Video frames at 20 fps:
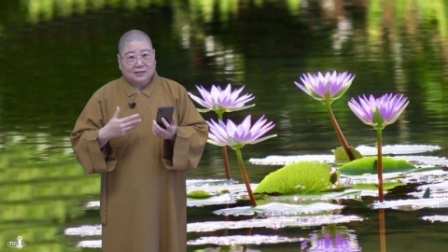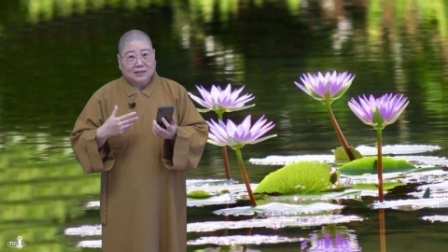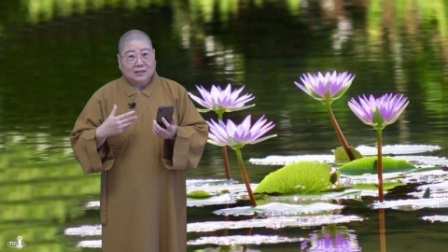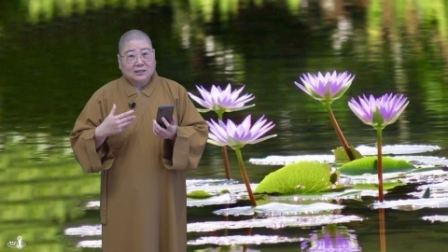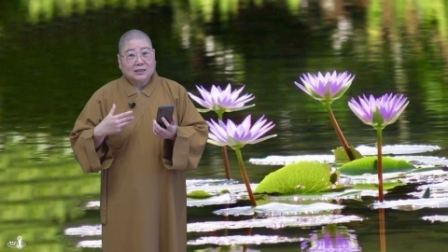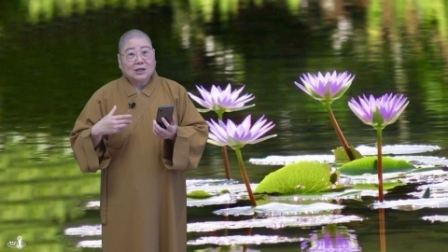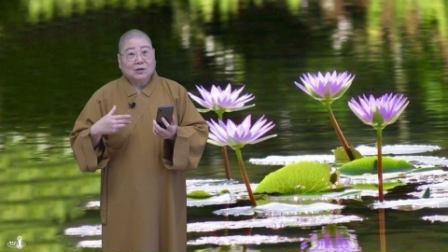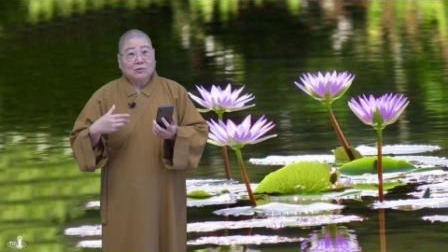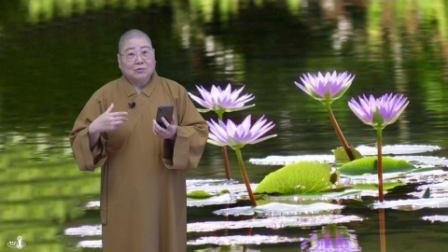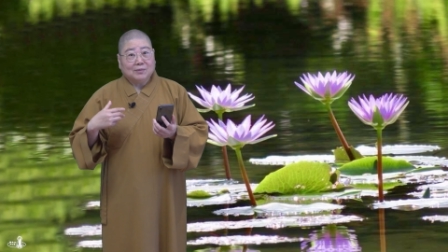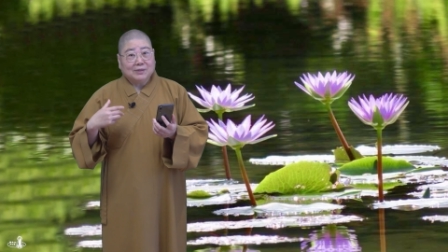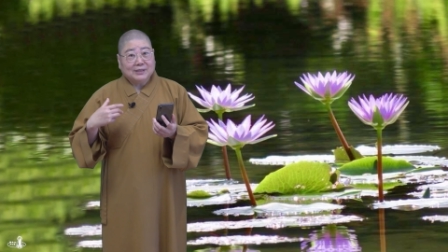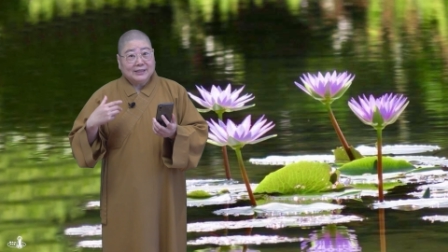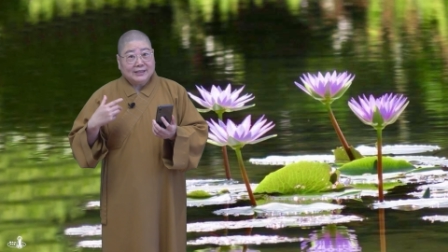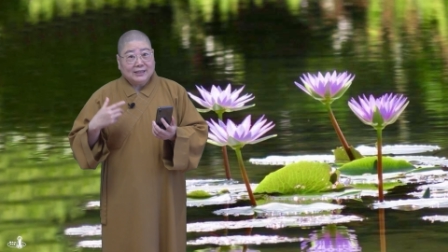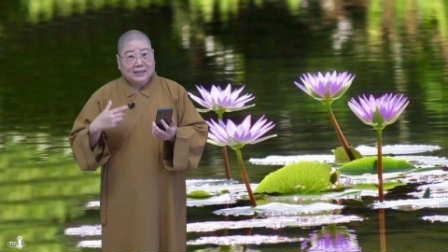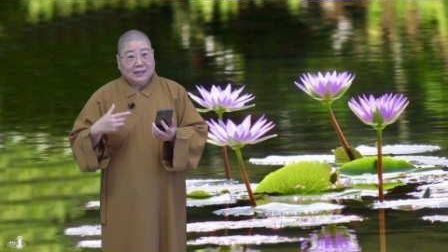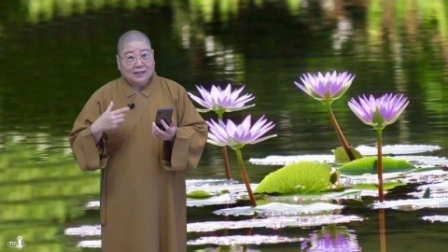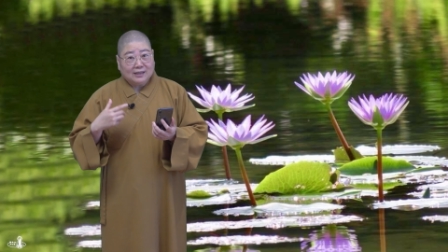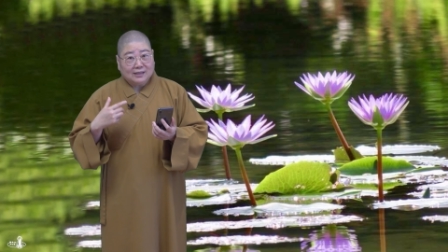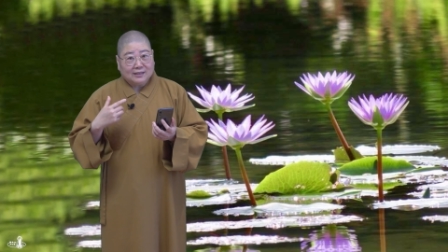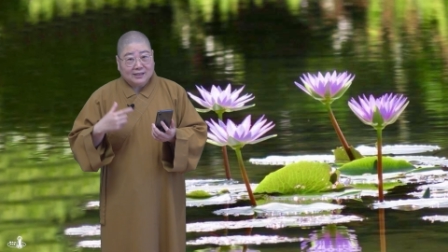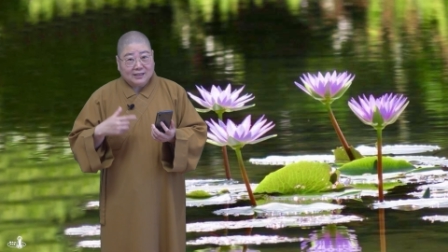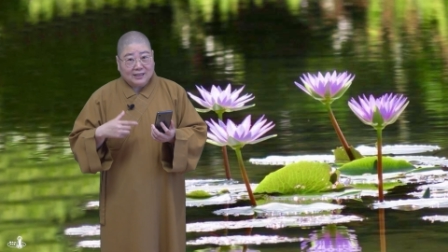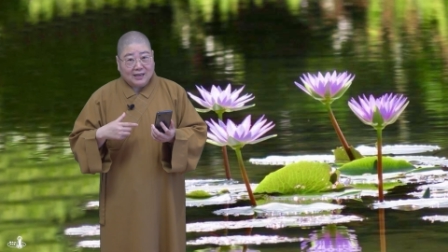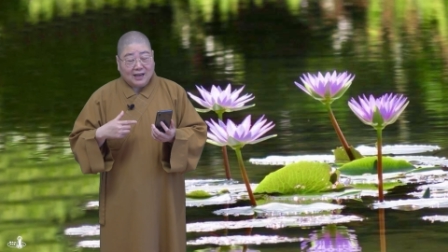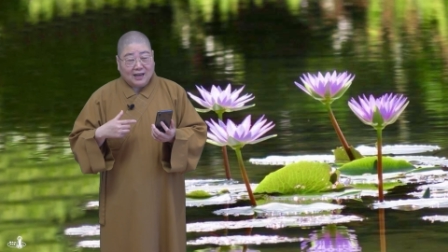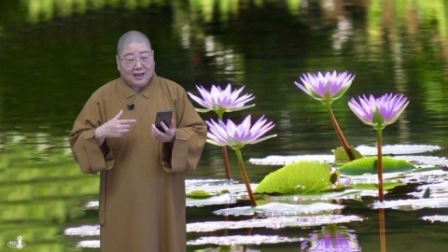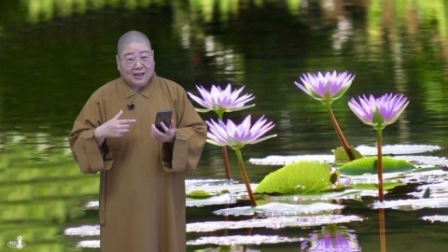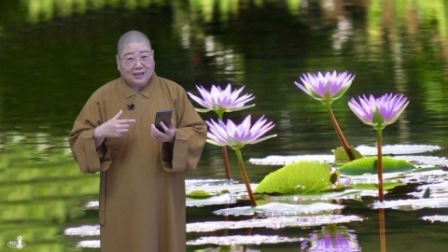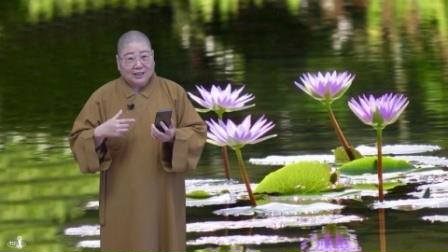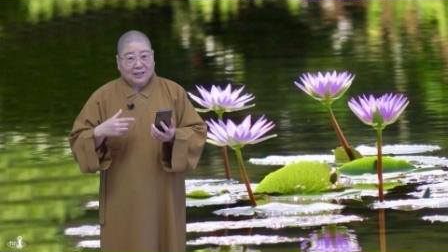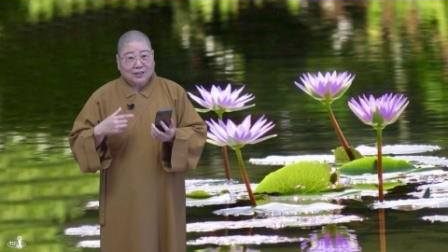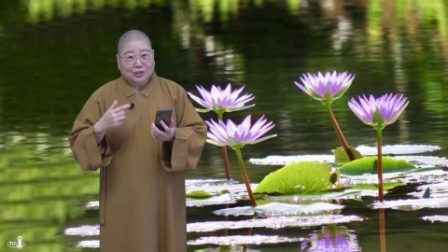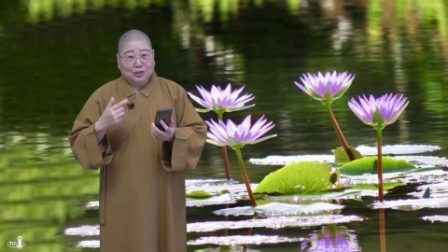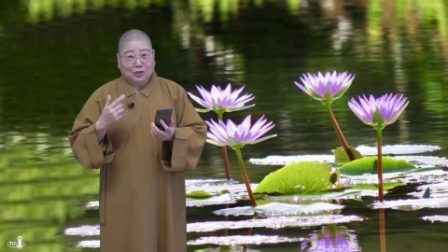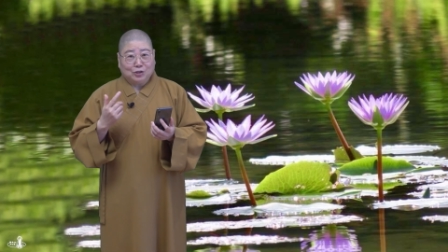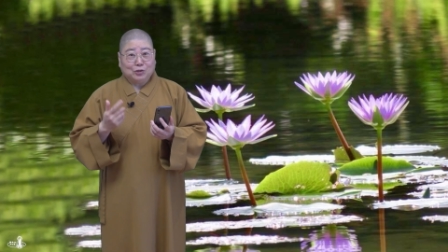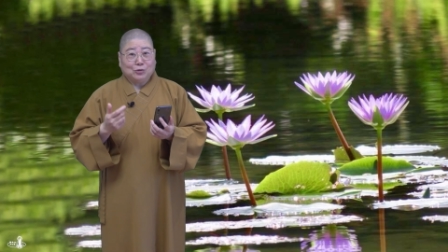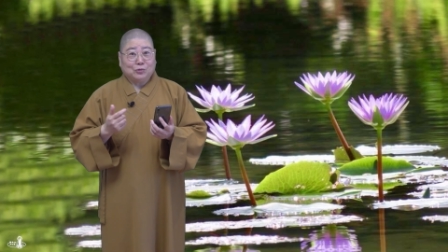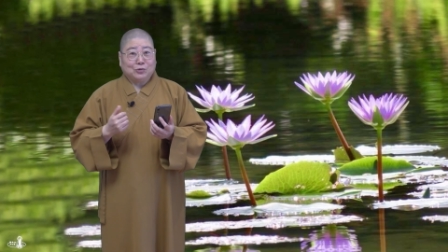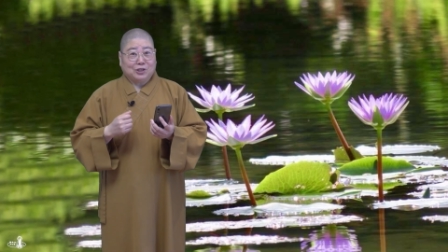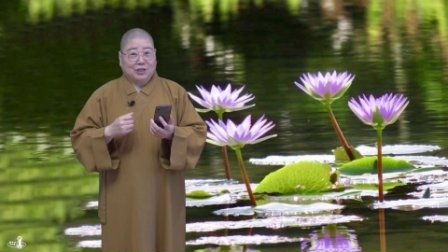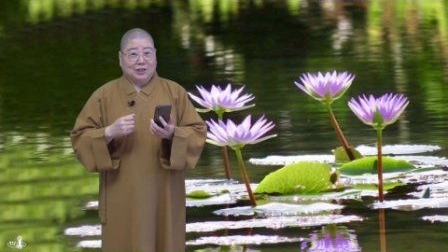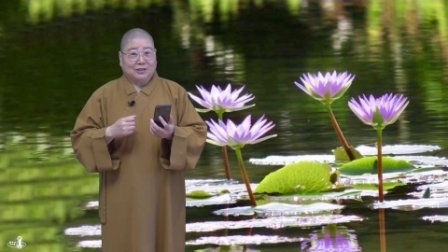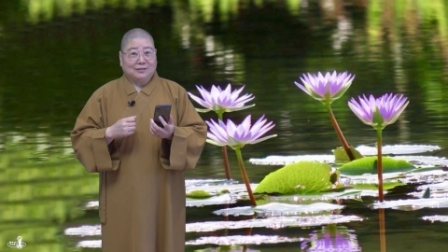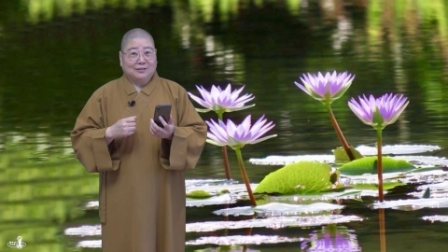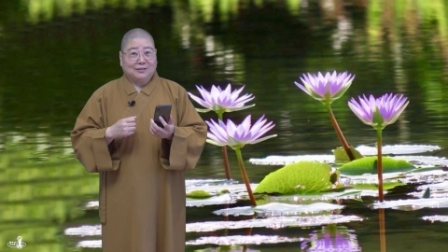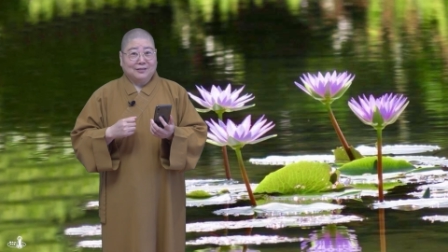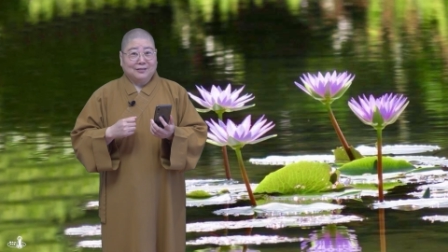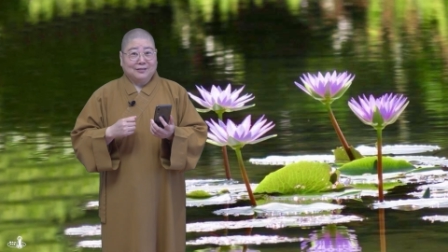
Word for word: 那让我们借假修真。